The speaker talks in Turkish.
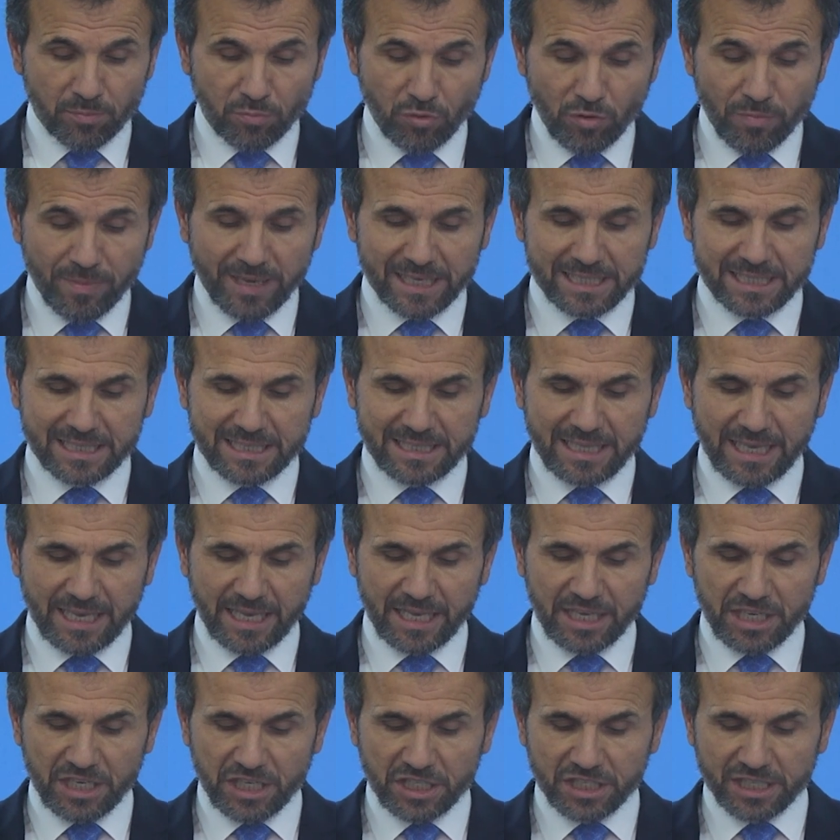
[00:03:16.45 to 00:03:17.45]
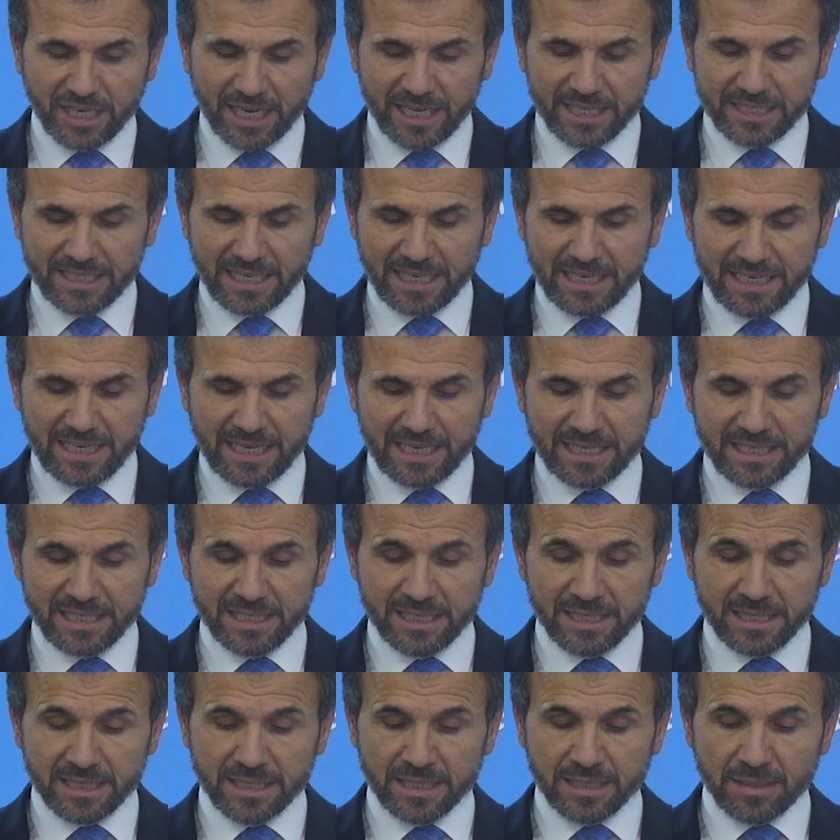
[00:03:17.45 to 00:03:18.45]
bu mesleği icra
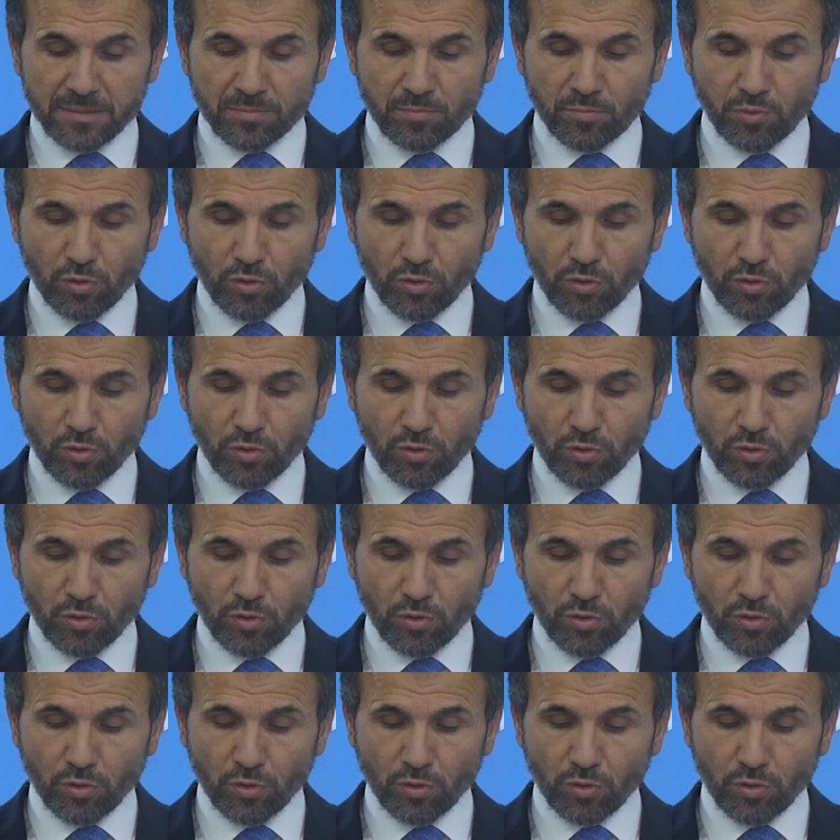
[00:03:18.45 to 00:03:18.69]
edenlerin